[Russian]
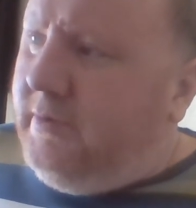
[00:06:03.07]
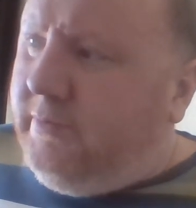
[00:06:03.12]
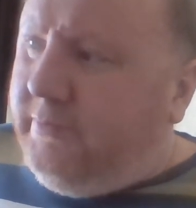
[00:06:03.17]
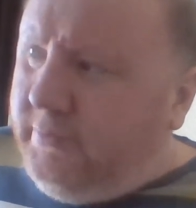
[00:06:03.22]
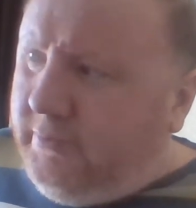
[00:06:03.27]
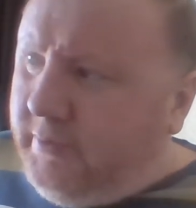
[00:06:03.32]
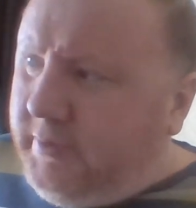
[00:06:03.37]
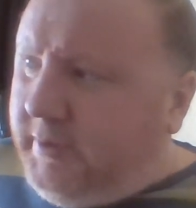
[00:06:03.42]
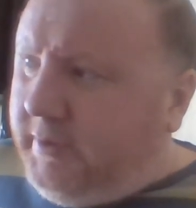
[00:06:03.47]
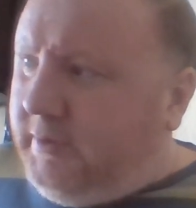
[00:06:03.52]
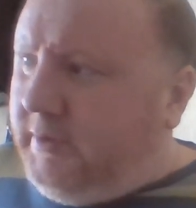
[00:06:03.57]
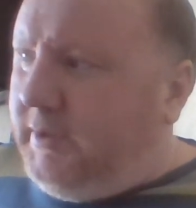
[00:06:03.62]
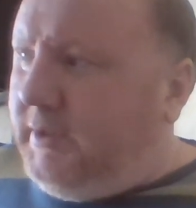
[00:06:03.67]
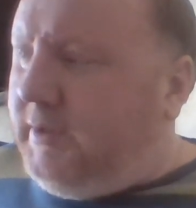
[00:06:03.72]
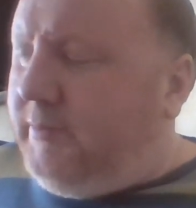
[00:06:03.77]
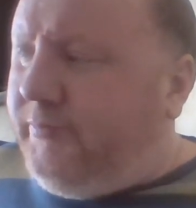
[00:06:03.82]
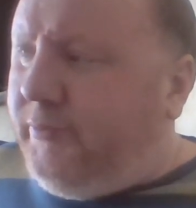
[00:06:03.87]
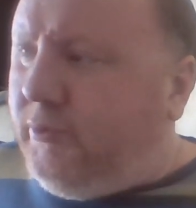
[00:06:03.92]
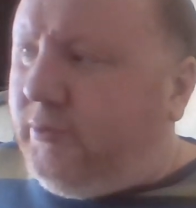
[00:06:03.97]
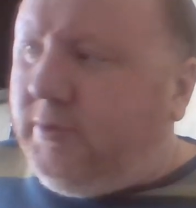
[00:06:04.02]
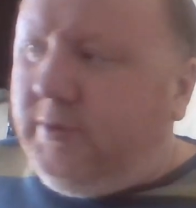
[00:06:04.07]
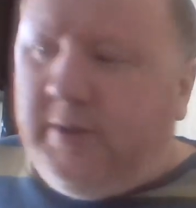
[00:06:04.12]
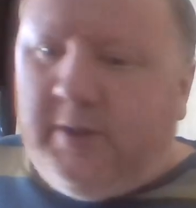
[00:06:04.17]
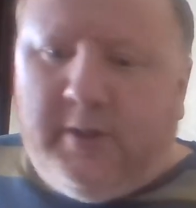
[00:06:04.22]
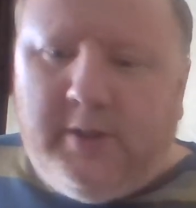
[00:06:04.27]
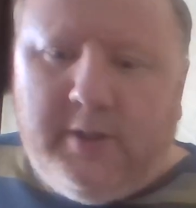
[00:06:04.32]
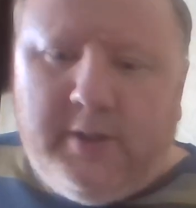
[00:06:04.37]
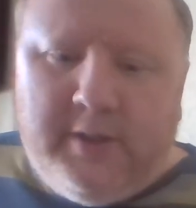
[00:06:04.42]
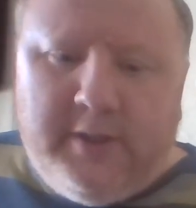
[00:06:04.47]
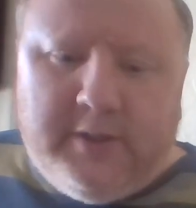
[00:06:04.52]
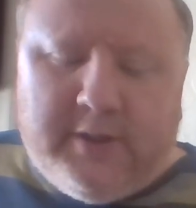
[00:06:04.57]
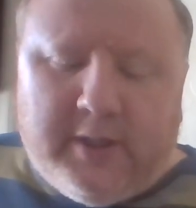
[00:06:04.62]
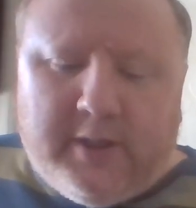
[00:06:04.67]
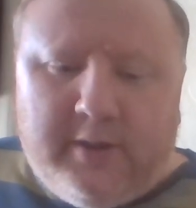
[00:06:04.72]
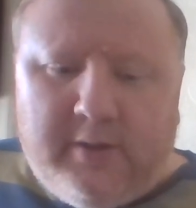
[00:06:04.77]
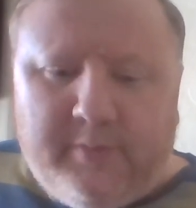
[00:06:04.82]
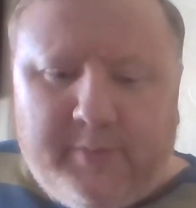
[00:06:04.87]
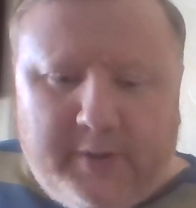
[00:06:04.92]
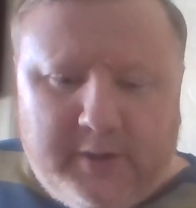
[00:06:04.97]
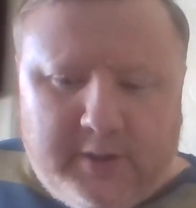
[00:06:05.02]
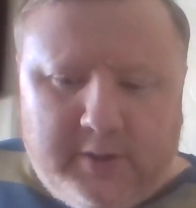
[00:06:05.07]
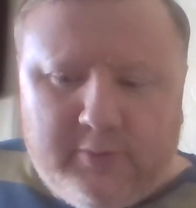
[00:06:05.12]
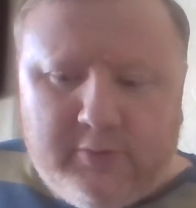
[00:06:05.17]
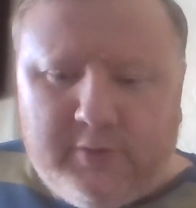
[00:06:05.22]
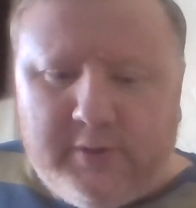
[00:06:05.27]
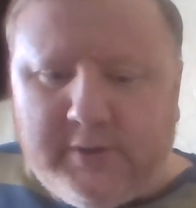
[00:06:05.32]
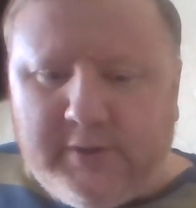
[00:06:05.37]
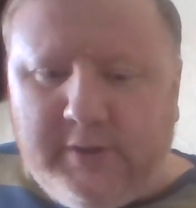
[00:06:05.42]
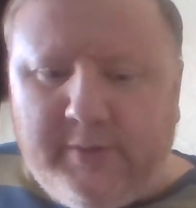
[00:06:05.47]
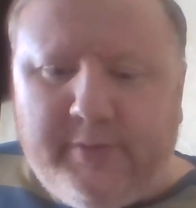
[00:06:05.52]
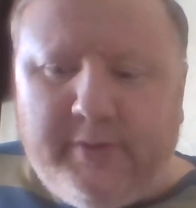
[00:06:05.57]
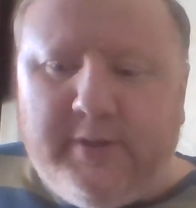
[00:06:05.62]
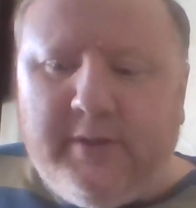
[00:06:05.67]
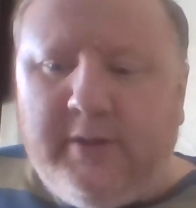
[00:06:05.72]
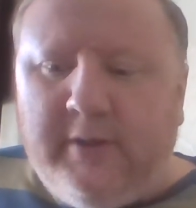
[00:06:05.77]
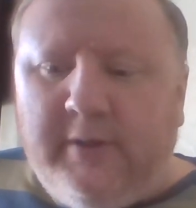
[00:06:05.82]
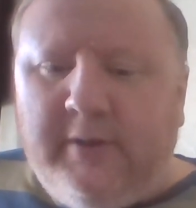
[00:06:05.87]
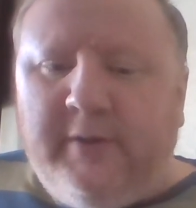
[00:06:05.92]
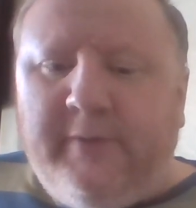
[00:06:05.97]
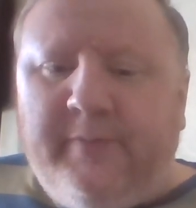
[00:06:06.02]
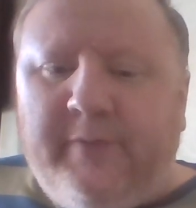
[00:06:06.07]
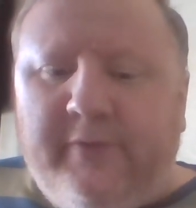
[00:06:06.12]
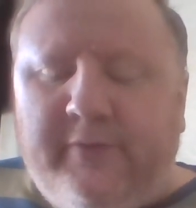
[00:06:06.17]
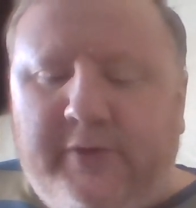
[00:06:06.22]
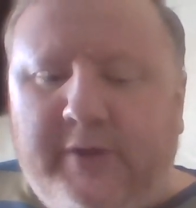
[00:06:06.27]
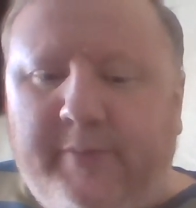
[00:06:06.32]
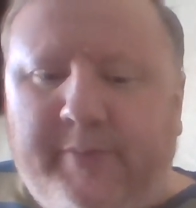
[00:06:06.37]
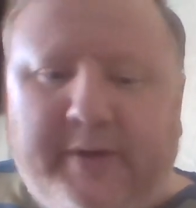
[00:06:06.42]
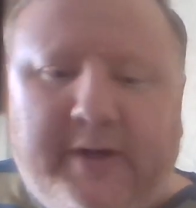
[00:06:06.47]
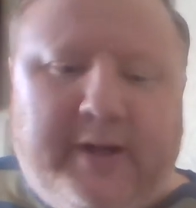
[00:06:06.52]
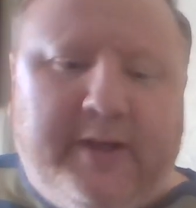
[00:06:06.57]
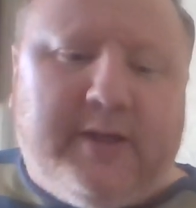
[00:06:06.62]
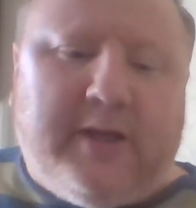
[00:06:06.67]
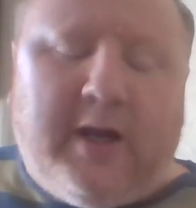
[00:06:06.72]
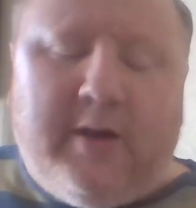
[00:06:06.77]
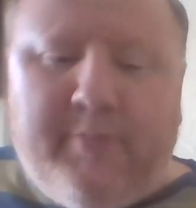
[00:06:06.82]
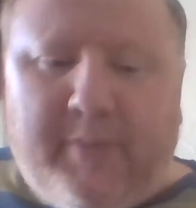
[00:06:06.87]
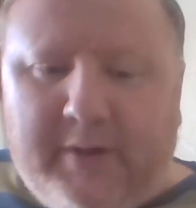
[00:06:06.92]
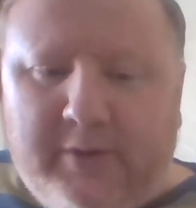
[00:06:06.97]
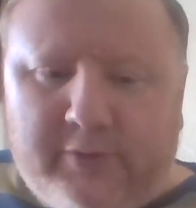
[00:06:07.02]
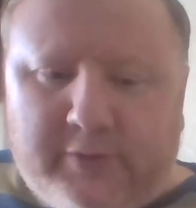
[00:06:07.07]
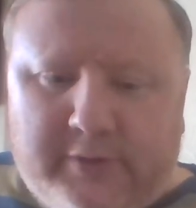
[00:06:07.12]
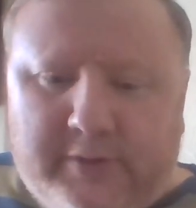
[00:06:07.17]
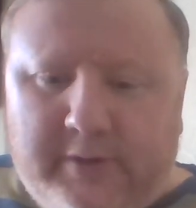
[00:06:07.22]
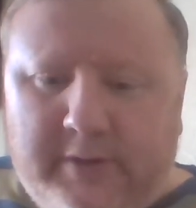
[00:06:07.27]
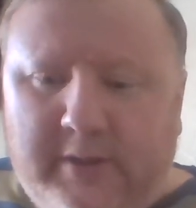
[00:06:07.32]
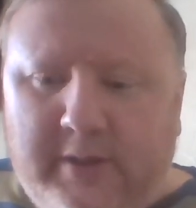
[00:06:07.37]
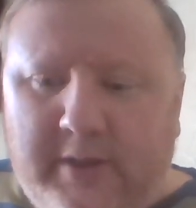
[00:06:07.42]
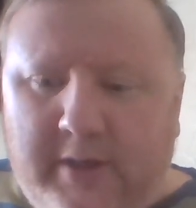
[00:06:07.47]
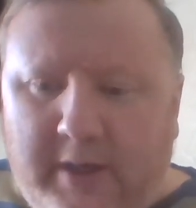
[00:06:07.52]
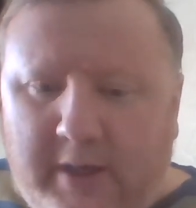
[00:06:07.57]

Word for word: все, говорит, дело подлое, хитрое, поэтому должны быть все проходить как положено.